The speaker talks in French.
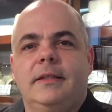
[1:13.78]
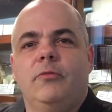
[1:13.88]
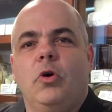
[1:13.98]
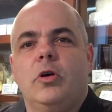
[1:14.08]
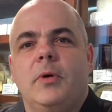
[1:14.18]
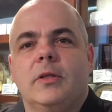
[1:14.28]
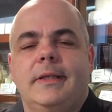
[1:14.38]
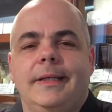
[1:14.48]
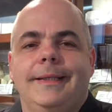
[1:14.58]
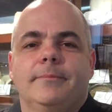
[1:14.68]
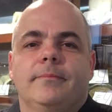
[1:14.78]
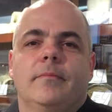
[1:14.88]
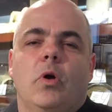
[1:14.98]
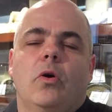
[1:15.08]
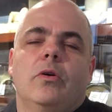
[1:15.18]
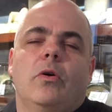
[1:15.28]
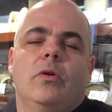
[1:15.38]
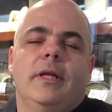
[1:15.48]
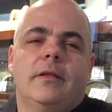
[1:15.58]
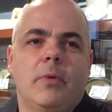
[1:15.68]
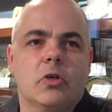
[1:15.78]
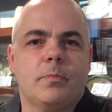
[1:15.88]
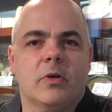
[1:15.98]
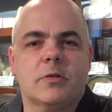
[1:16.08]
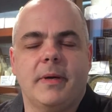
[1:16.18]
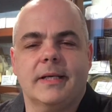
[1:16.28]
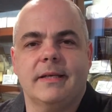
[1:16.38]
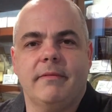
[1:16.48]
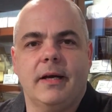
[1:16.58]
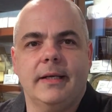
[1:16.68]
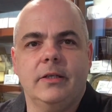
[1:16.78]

vont augmenter, honnêtement, je ne pense pas que ça va